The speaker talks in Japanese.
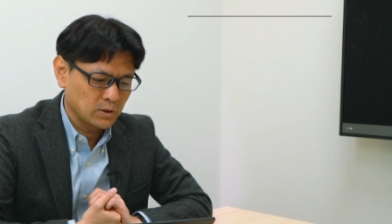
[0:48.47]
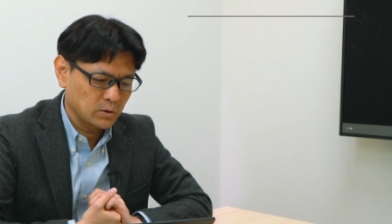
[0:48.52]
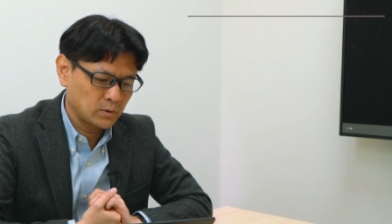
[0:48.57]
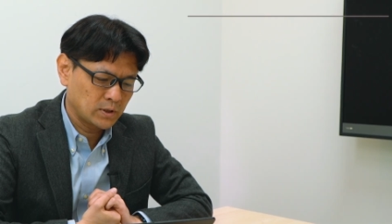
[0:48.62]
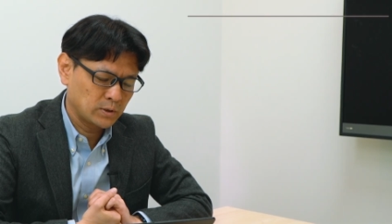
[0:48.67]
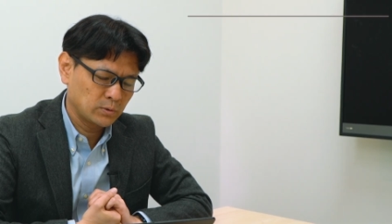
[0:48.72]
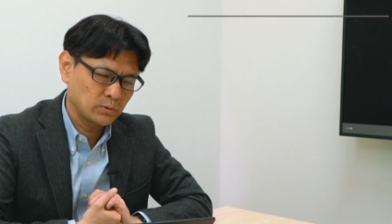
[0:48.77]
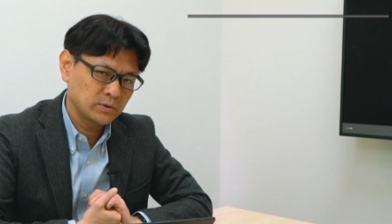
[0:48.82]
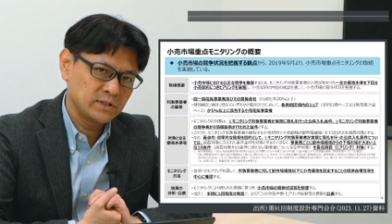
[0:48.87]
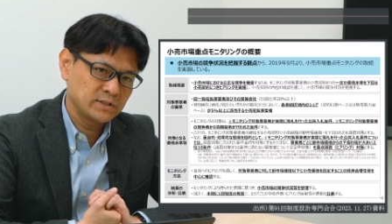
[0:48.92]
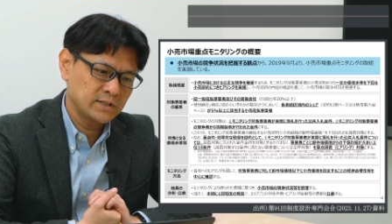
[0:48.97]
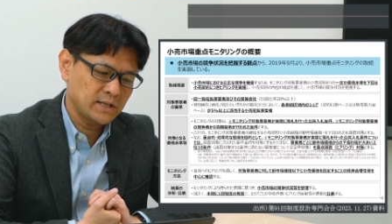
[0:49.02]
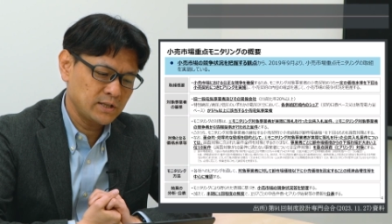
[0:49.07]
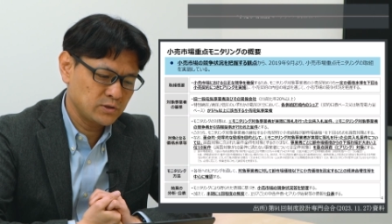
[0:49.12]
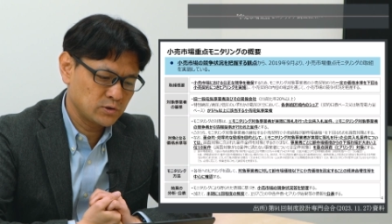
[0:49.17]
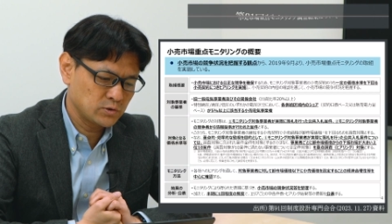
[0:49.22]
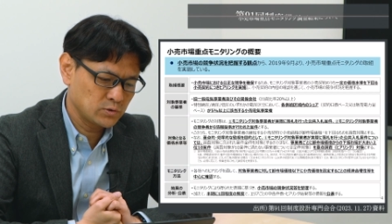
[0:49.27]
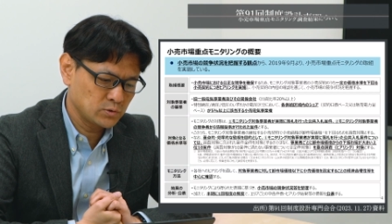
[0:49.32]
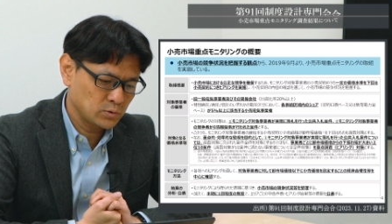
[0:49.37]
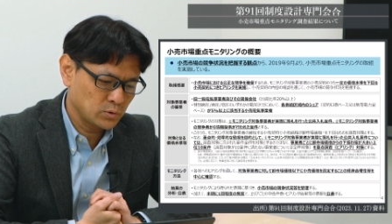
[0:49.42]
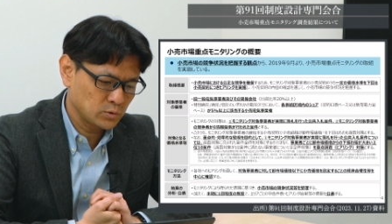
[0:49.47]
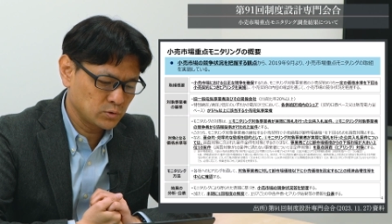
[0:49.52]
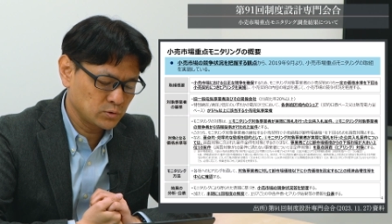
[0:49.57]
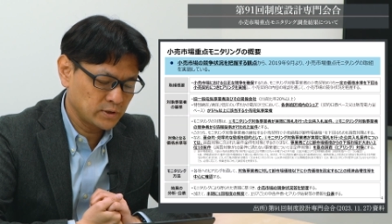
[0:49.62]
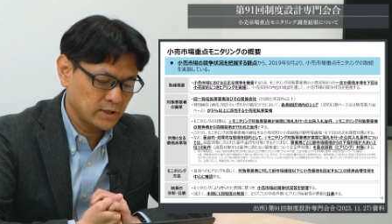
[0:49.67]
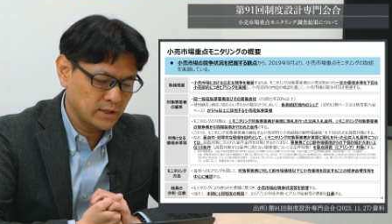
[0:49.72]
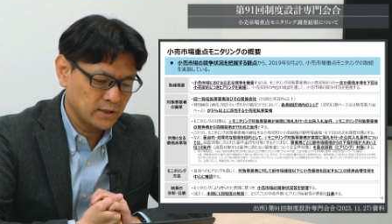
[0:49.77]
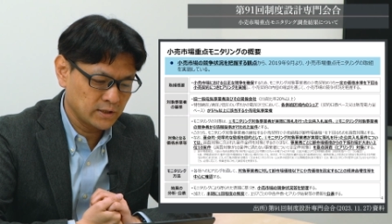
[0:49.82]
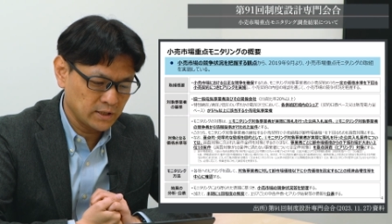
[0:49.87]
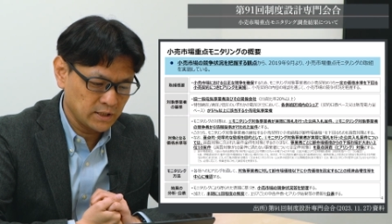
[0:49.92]
これはにせんじゅうろく
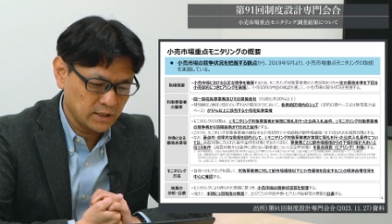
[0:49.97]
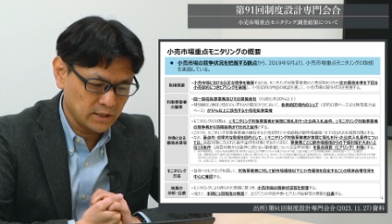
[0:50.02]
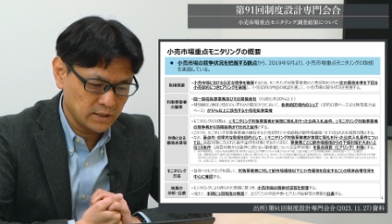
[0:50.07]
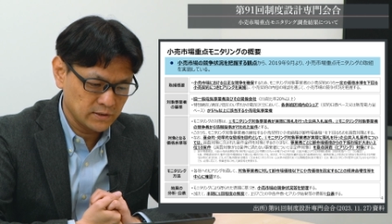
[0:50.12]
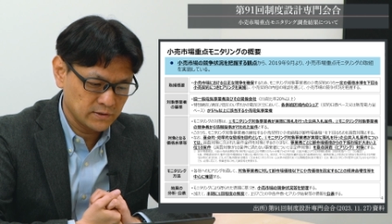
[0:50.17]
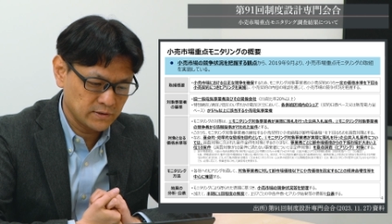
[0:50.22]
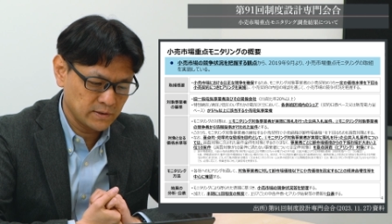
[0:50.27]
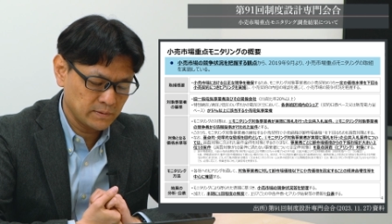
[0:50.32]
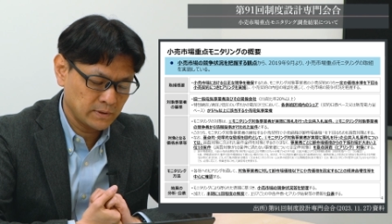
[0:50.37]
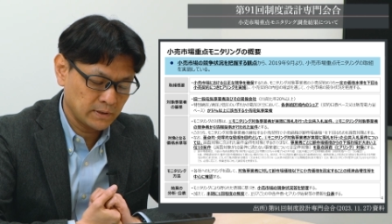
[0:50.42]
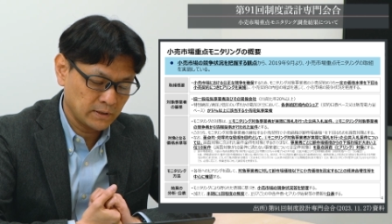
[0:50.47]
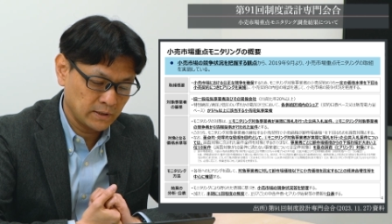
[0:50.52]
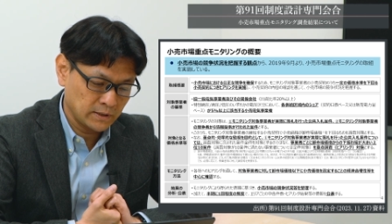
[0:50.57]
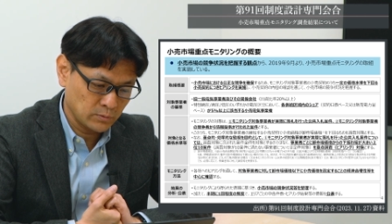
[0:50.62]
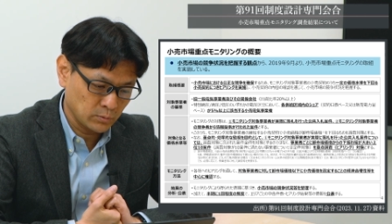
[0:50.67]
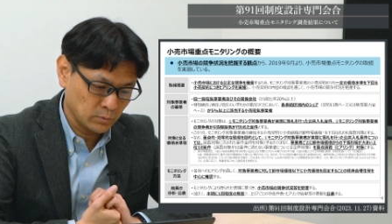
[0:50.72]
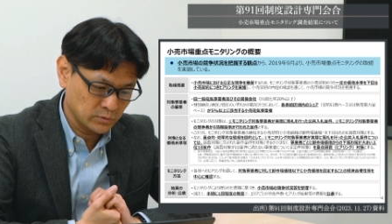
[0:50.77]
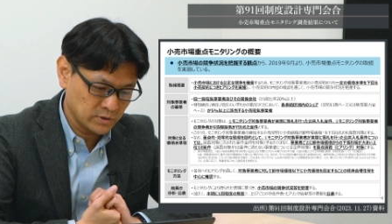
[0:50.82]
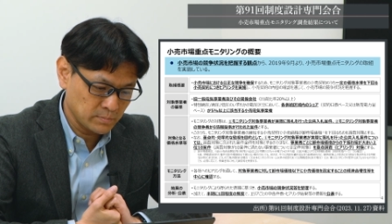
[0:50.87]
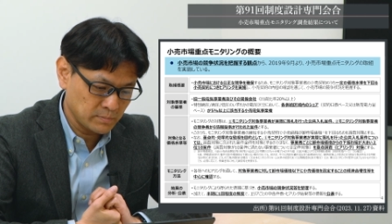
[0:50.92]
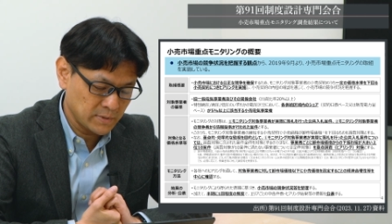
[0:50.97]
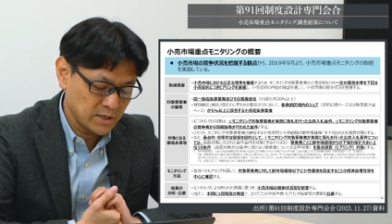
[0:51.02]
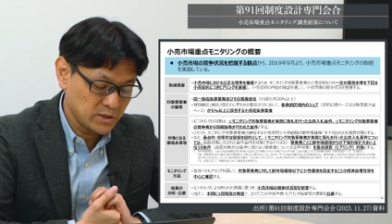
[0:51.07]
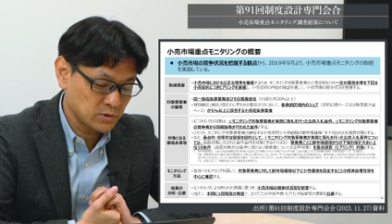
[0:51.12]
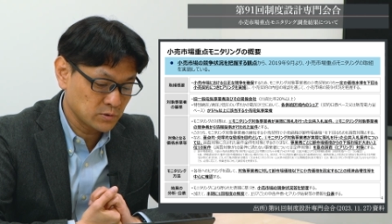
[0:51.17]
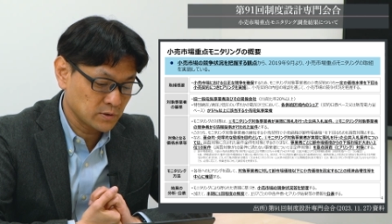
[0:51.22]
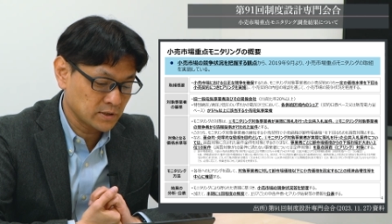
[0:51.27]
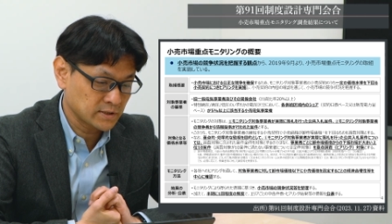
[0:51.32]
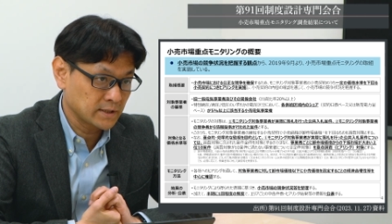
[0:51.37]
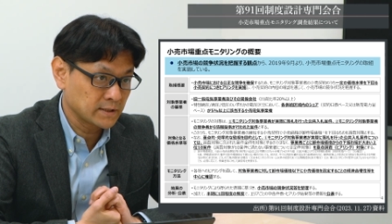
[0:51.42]
ねんに全面
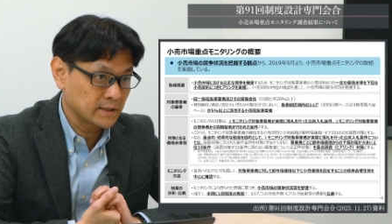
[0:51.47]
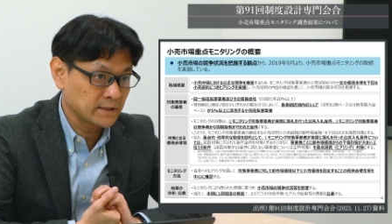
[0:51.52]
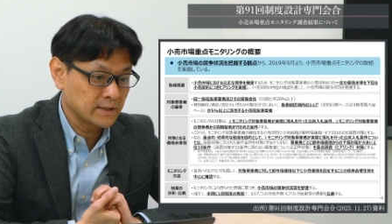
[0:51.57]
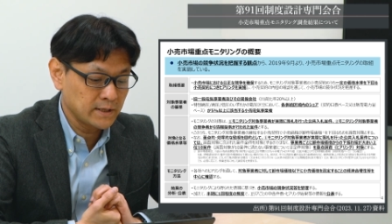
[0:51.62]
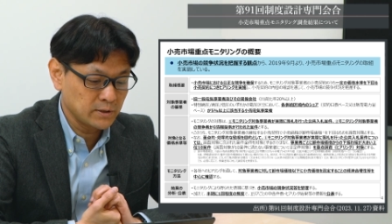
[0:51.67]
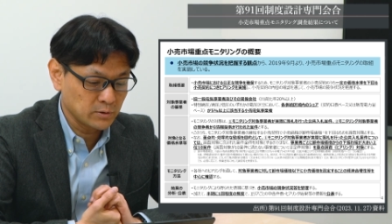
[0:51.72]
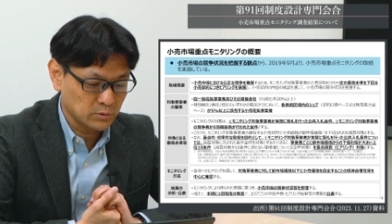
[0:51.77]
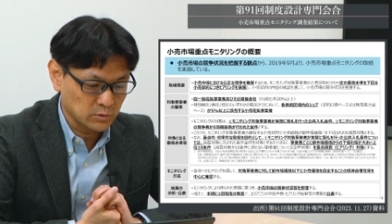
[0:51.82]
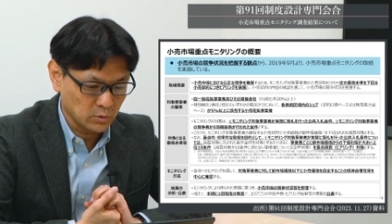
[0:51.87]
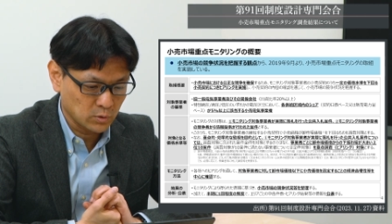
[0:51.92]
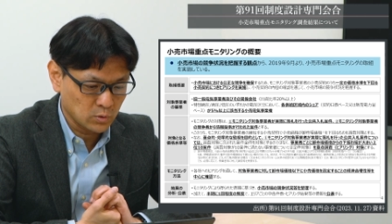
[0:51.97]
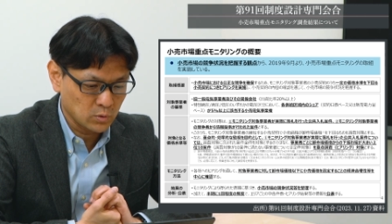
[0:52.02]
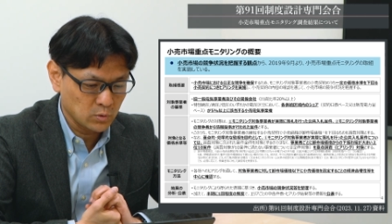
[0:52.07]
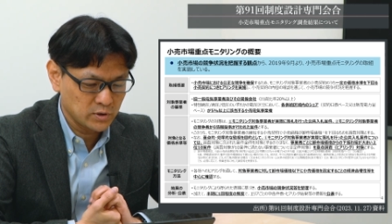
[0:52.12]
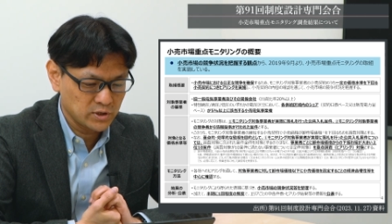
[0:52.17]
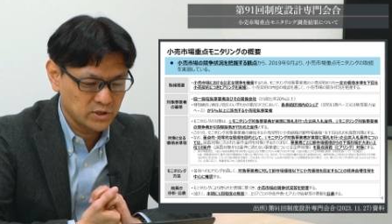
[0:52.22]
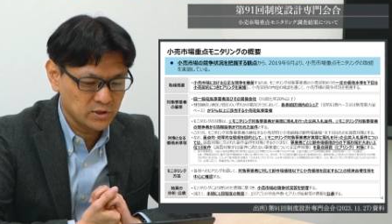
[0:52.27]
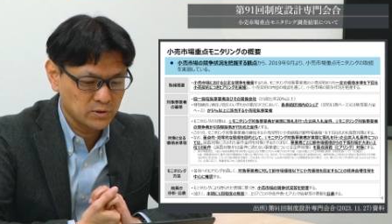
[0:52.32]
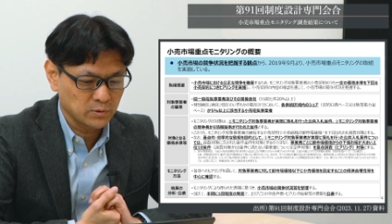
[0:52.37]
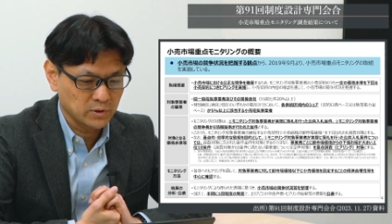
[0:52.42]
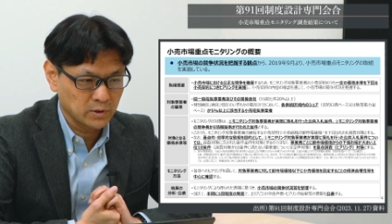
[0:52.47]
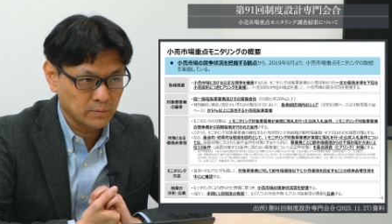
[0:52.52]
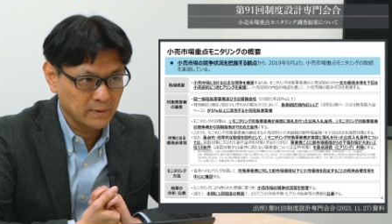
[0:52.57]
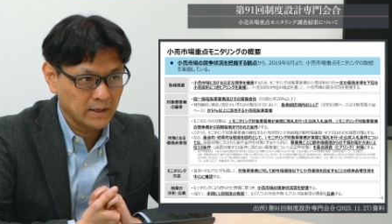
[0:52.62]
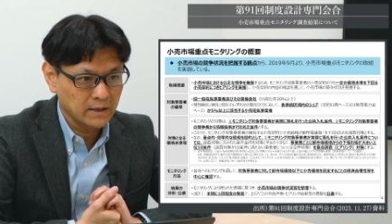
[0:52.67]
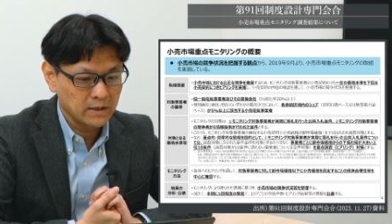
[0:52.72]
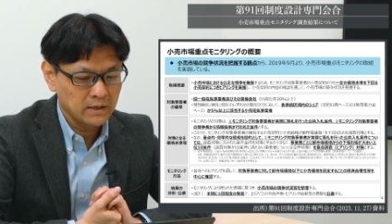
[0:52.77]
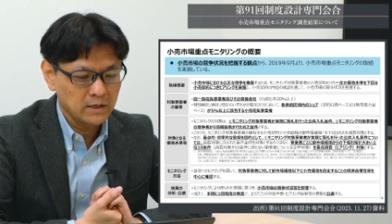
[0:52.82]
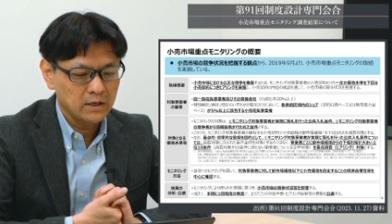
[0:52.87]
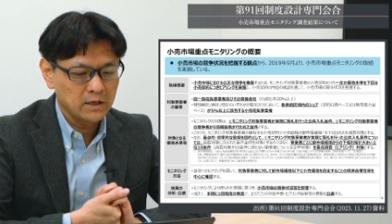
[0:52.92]
自由化された電力の小売市場で
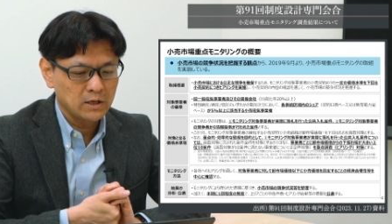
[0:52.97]
は、